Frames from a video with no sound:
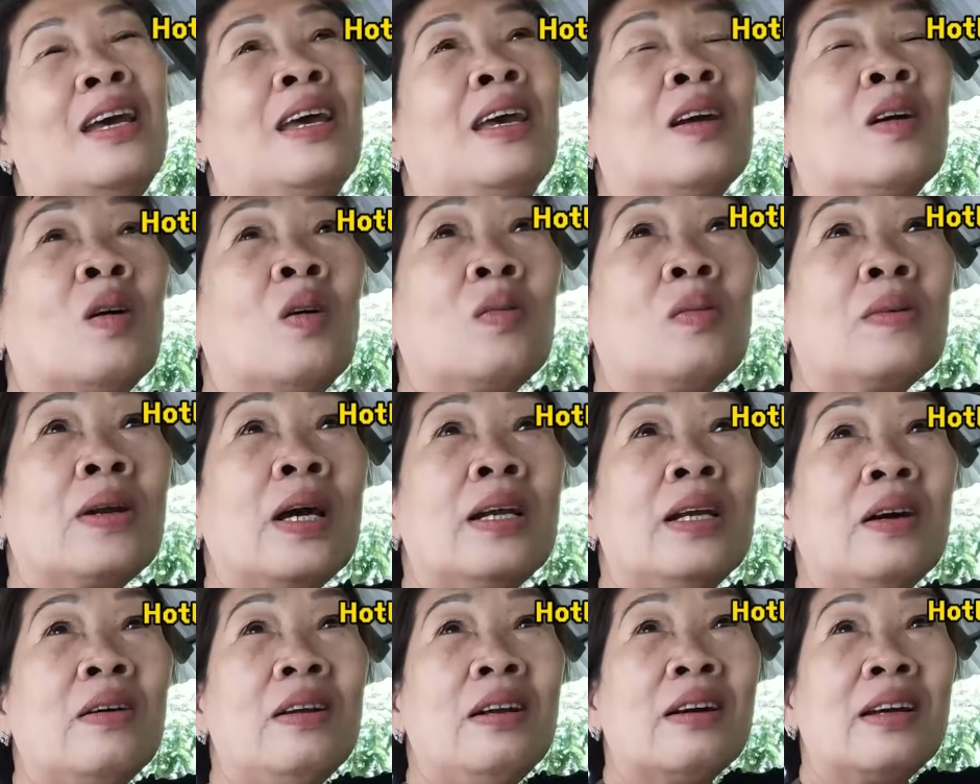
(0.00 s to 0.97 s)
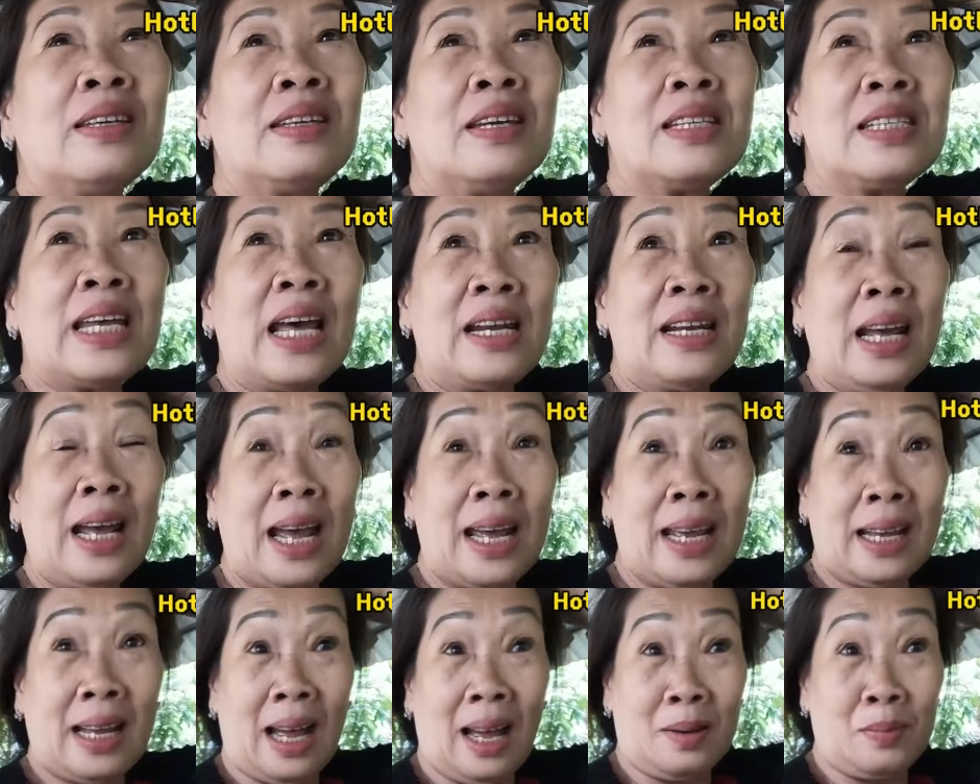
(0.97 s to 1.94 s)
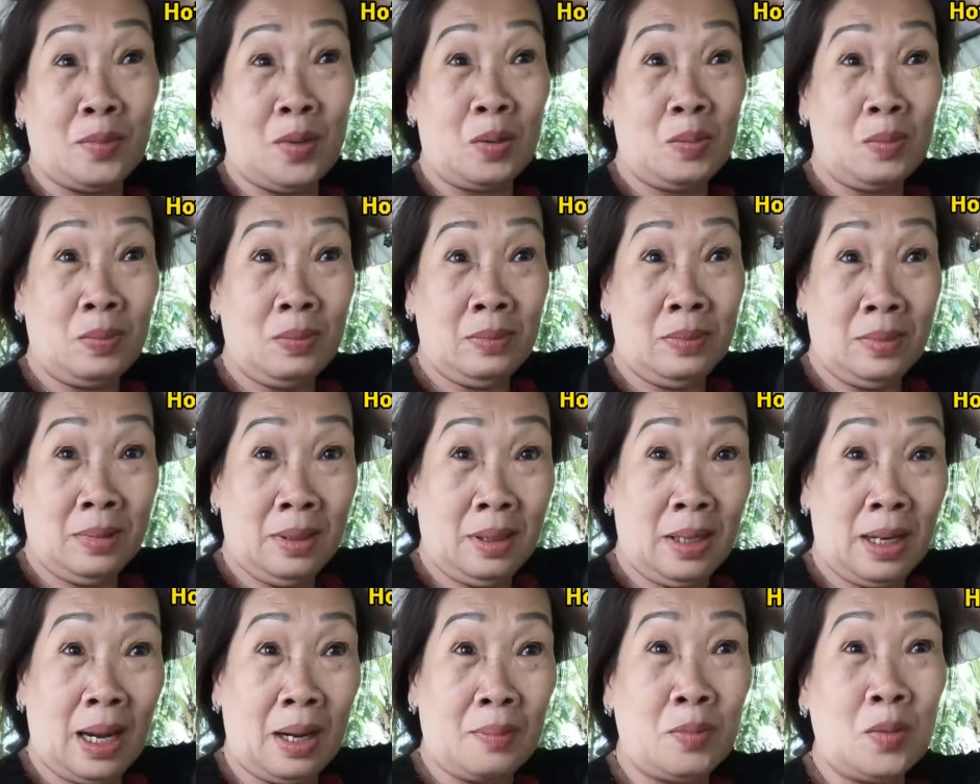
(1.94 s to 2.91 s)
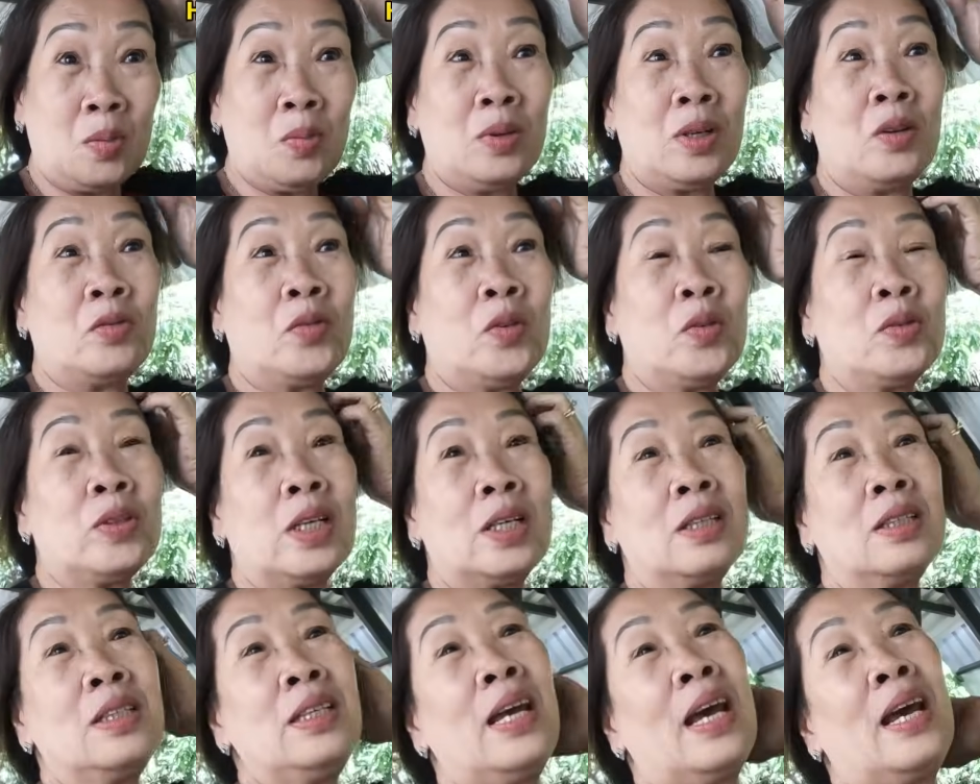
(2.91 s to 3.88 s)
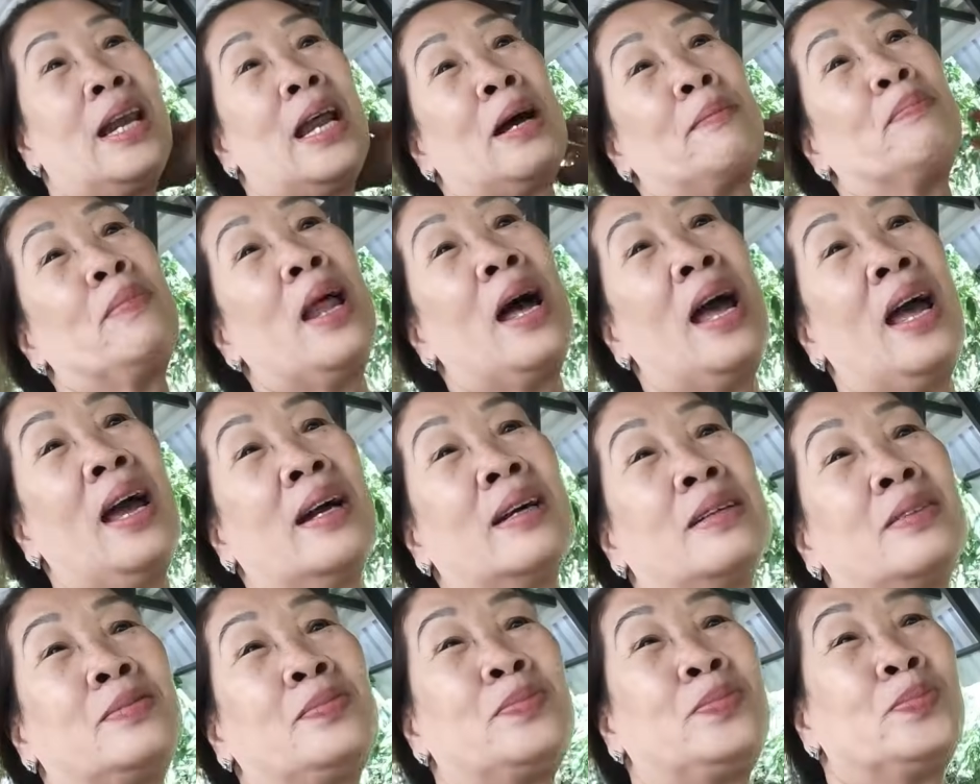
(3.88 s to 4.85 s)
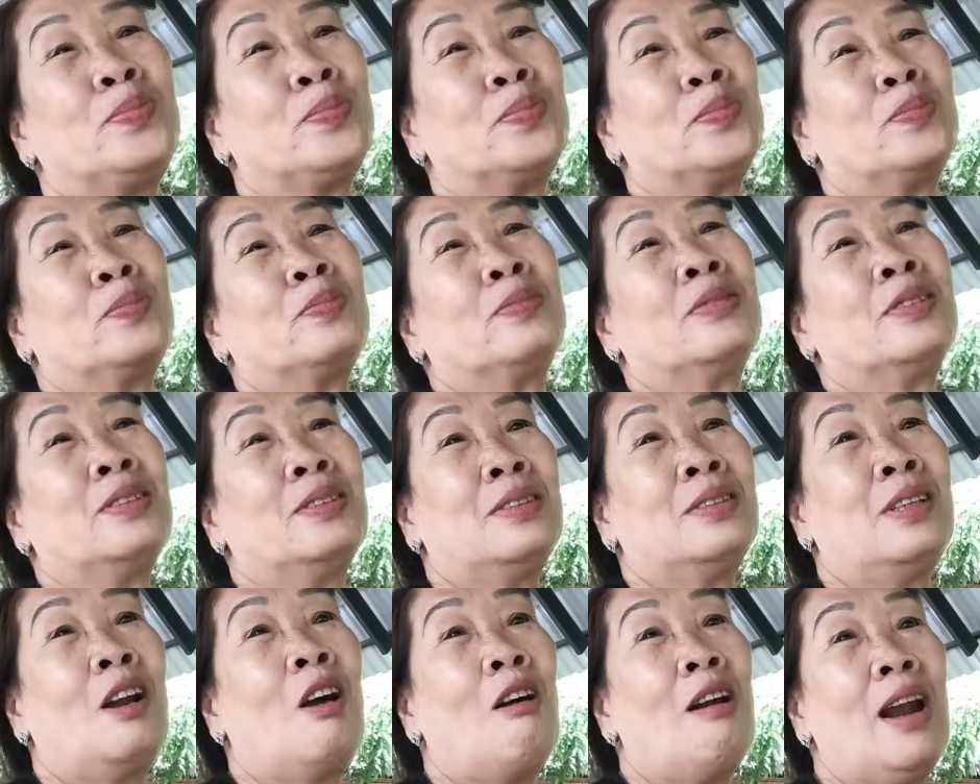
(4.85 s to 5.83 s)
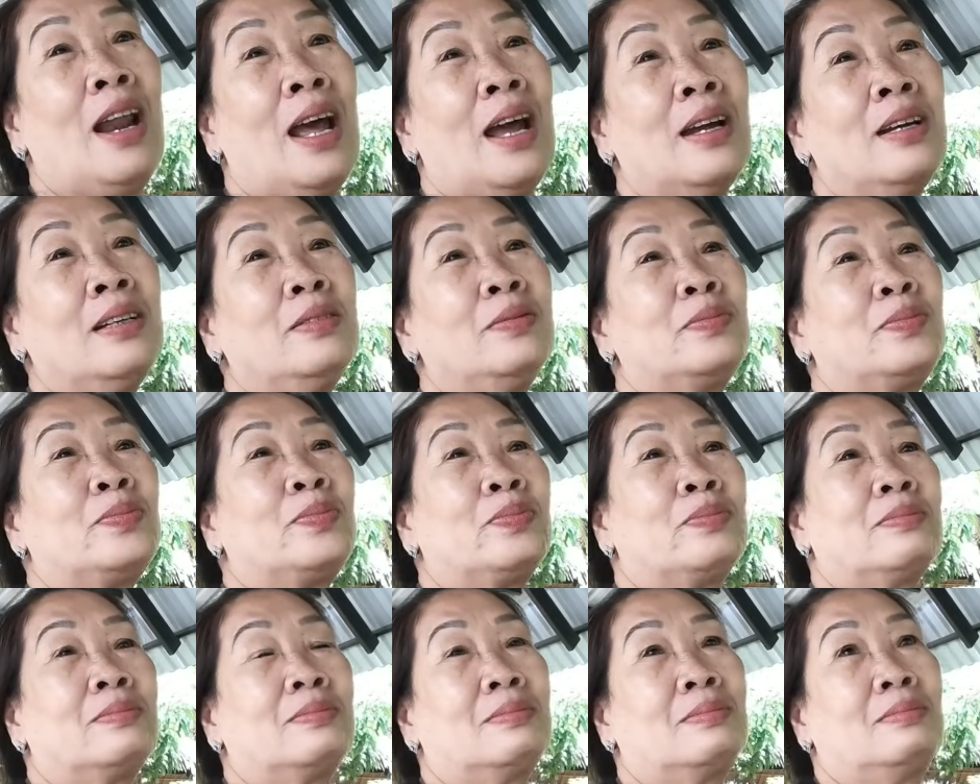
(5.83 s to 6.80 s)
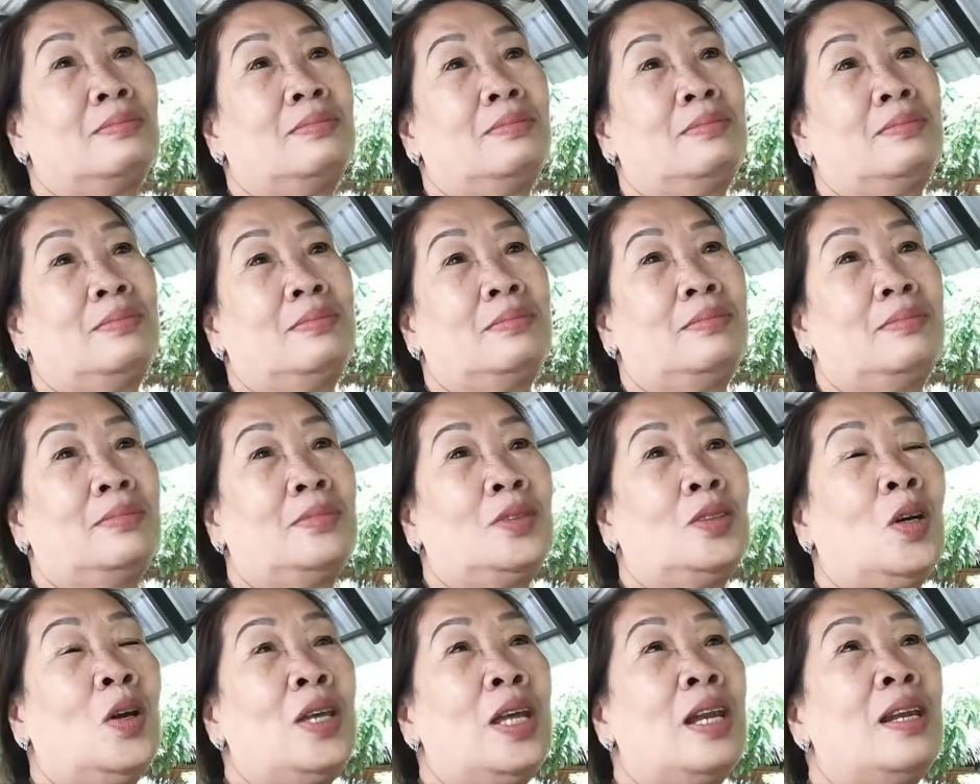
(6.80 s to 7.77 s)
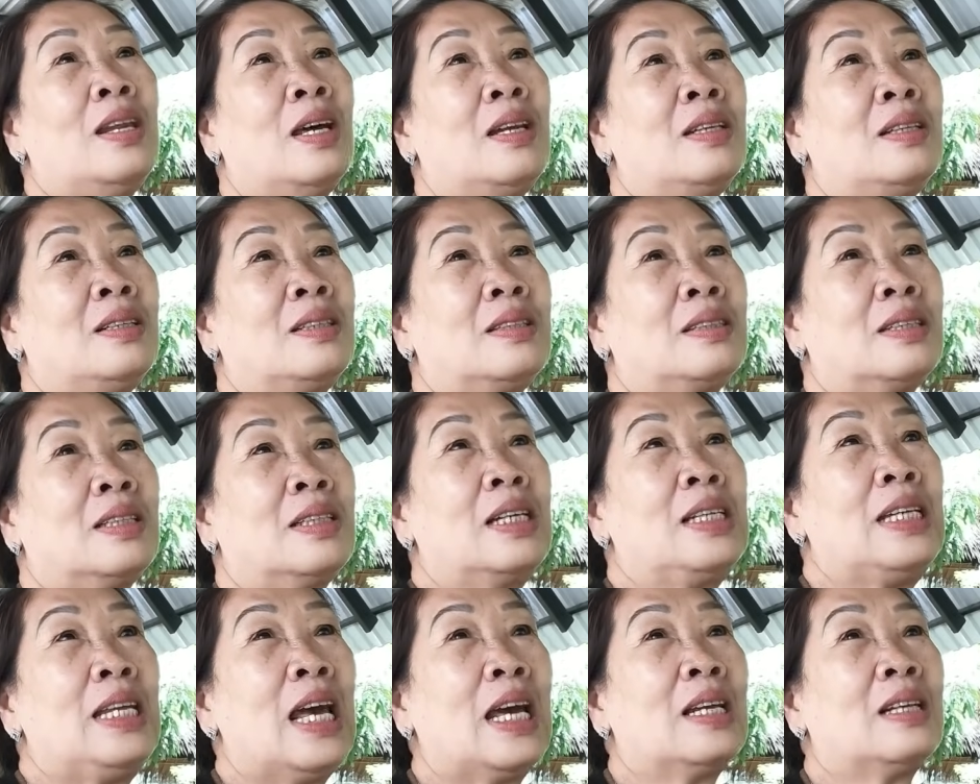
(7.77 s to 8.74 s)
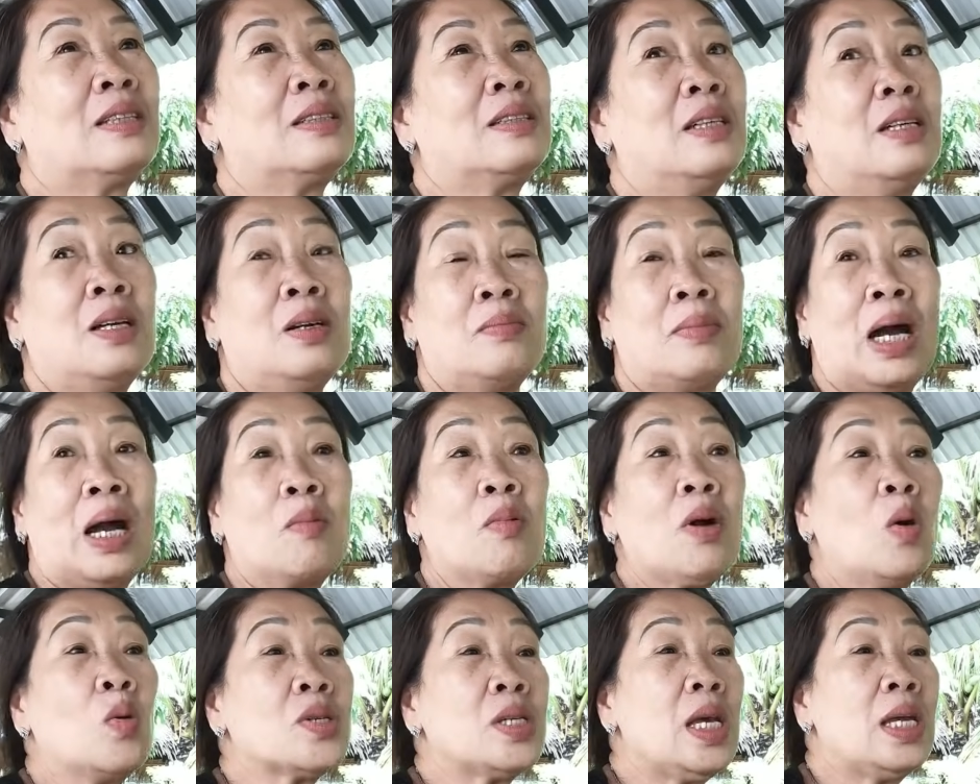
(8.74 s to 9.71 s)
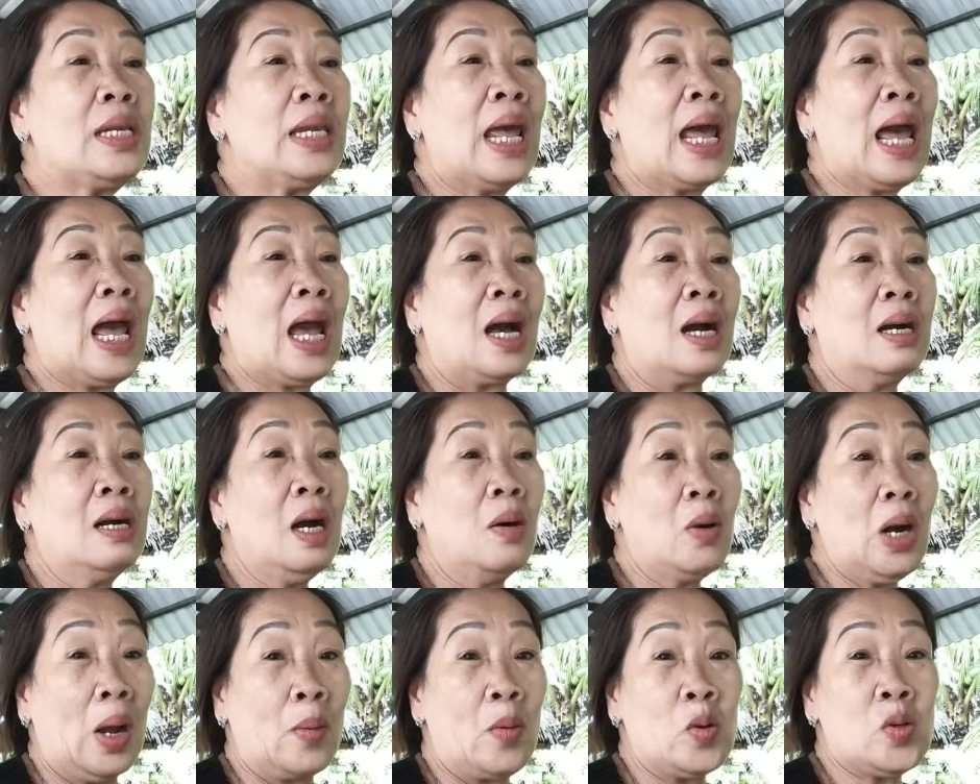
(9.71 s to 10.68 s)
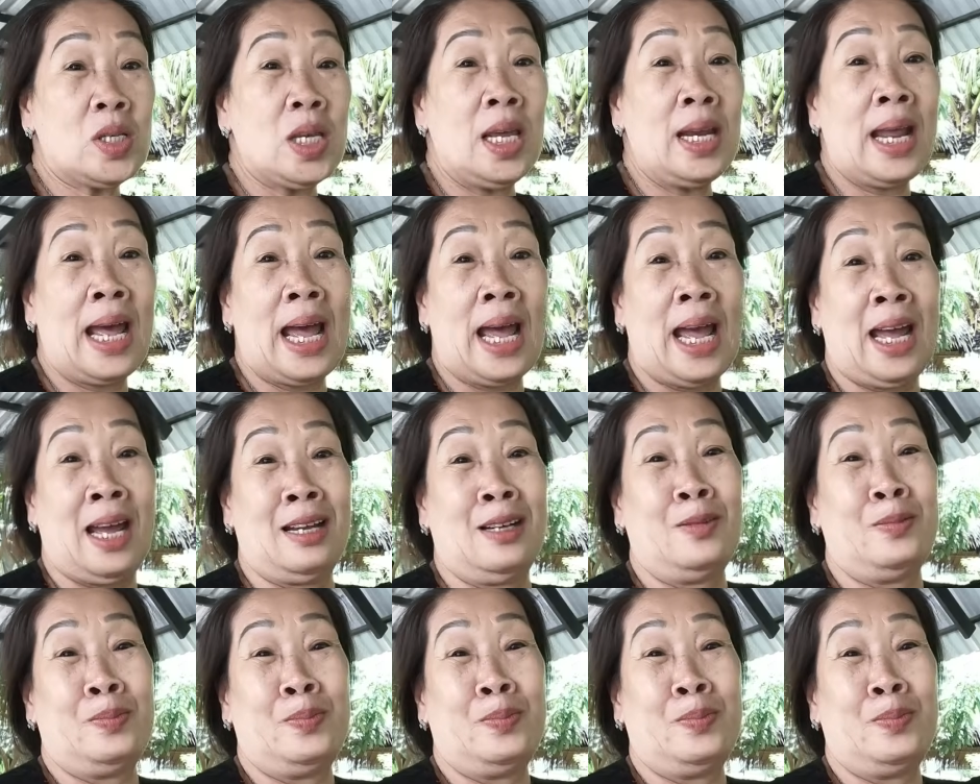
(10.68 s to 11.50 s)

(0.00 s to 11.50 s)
thì đi. cô cũng đã nói rồi chia sẻ nó ai cần một cần một người phụ nữ về đảm đang yeah. lo lắng cho gia đình kinh doanh mà không có ô xin nha hứa không làm ô xin à